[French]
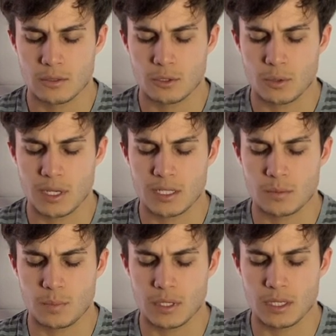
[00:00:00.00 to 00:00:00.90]
Tu
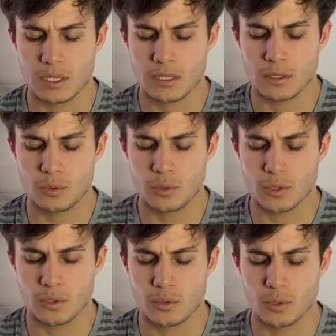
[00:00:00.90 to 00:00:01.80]
expires
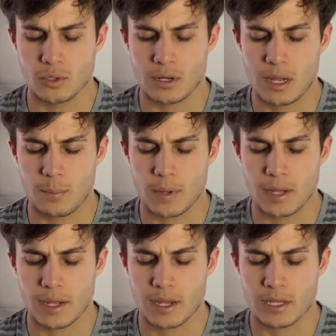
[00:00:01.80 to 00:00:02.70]
tout en tournant la
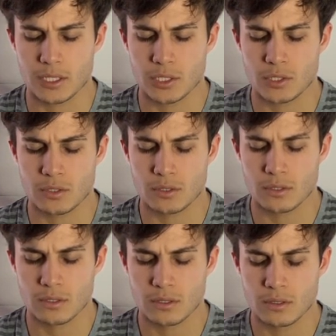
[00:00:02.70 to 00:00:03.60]

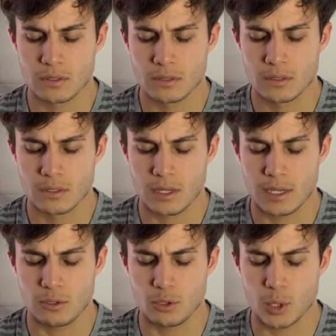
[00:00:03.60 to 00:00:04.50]
page
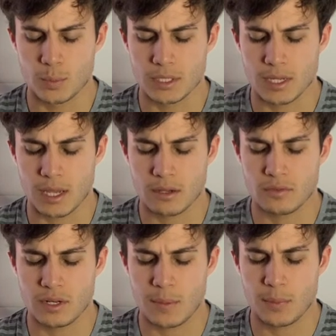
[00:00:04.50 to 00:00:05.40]
et tu
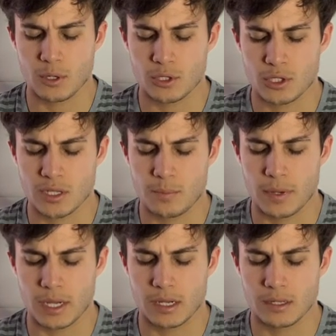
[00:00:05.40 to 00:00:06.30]
observes la
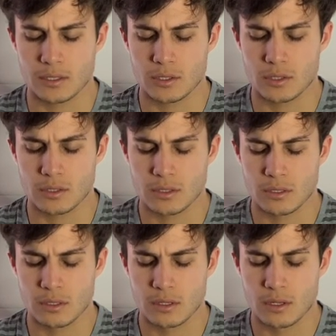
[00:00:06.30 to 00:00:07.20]
prochaine
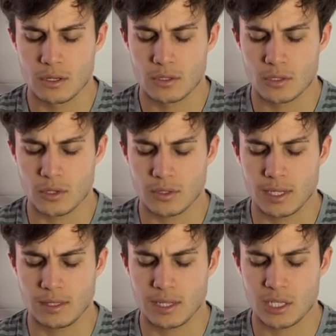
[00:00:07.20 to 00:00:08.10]
page sans
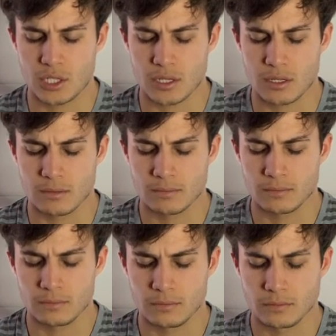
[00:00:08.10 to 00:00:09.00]
t'attacher,
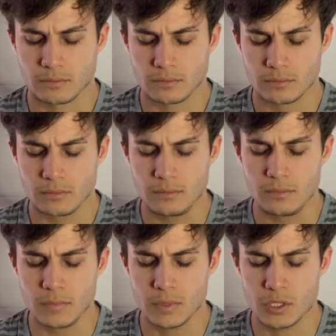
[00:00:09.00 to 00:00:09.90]

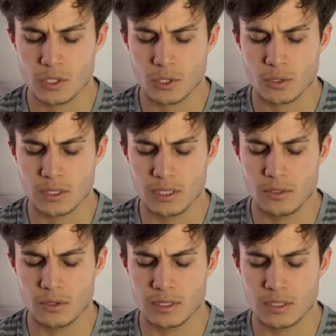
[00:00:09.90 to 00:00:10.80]
sans
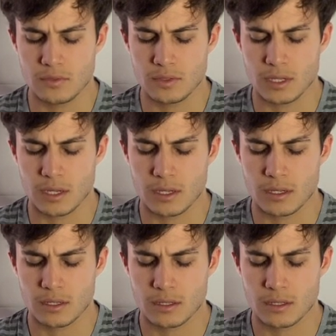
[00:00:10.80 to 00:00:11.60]
t'identifier.